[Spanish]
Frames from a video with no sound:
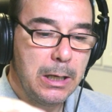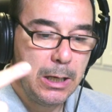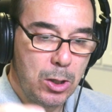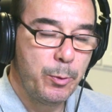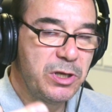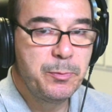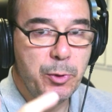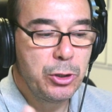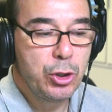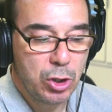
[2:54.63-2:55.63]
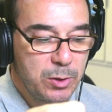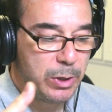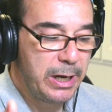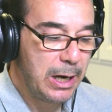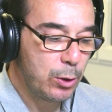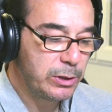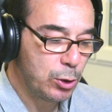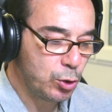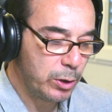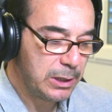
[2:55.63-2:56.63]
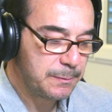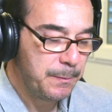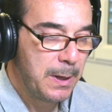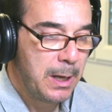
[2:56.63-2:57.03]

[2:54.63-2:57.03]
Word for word: eh, lo podéis ir poniendo y yo los voy a ir anotando todas,